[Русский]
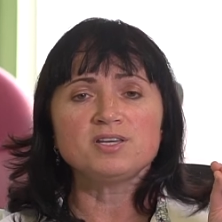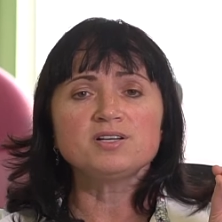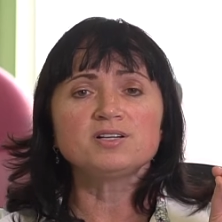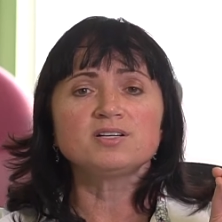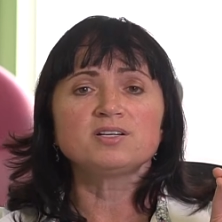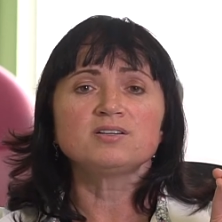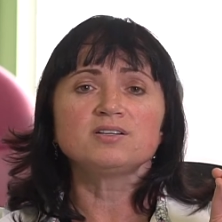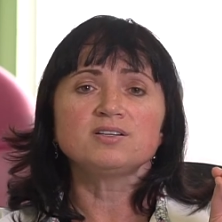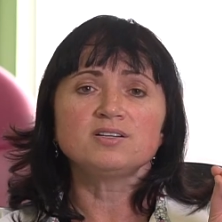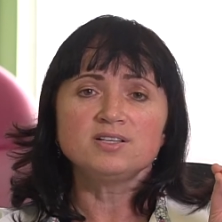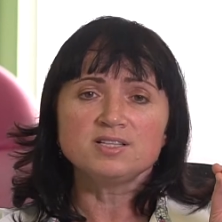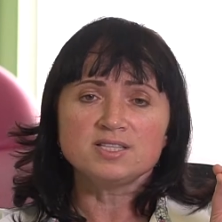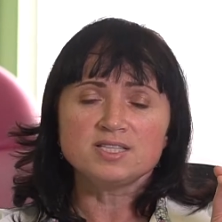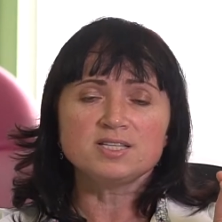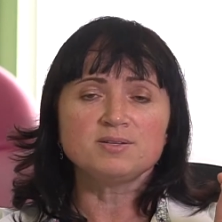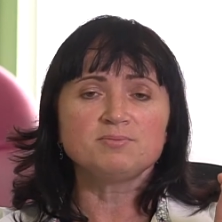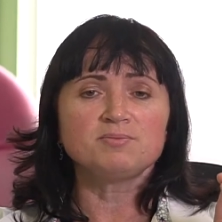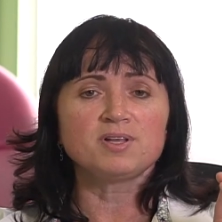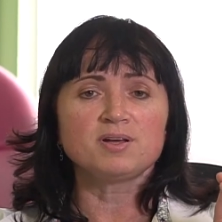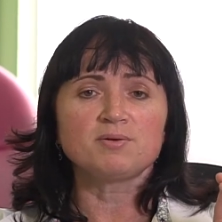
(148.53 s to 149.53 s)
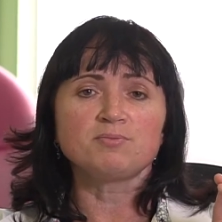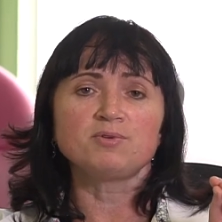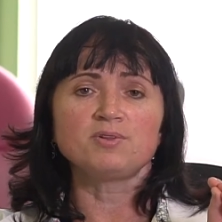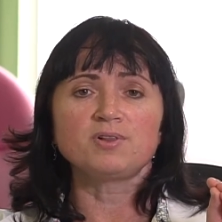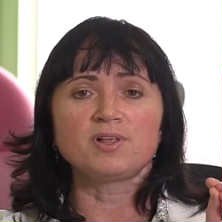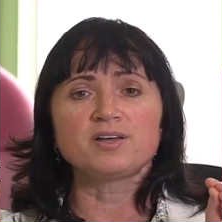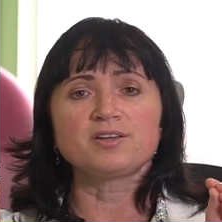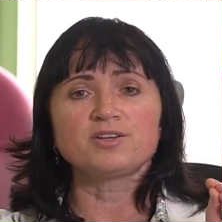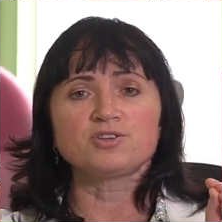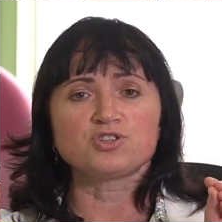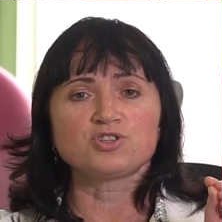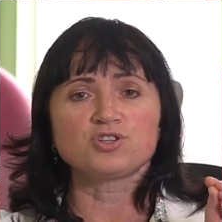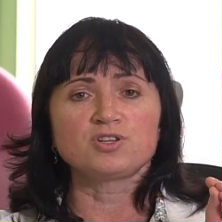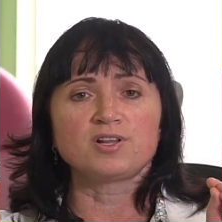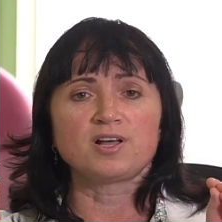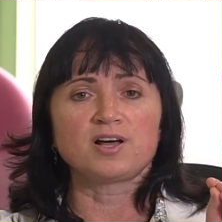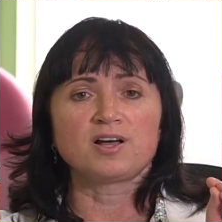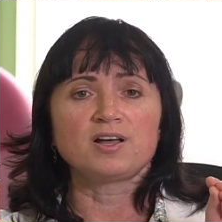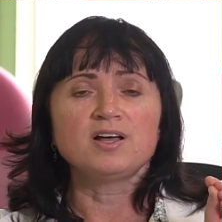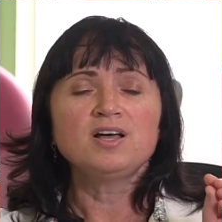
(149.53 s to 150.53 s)
их интимная была
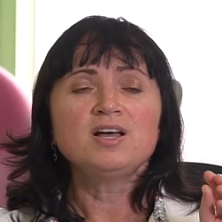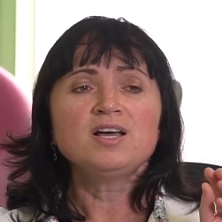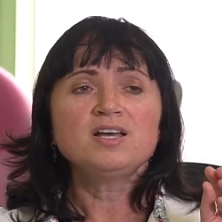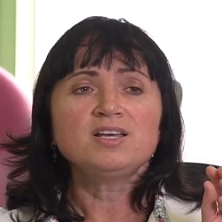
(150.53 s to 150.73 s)
решена.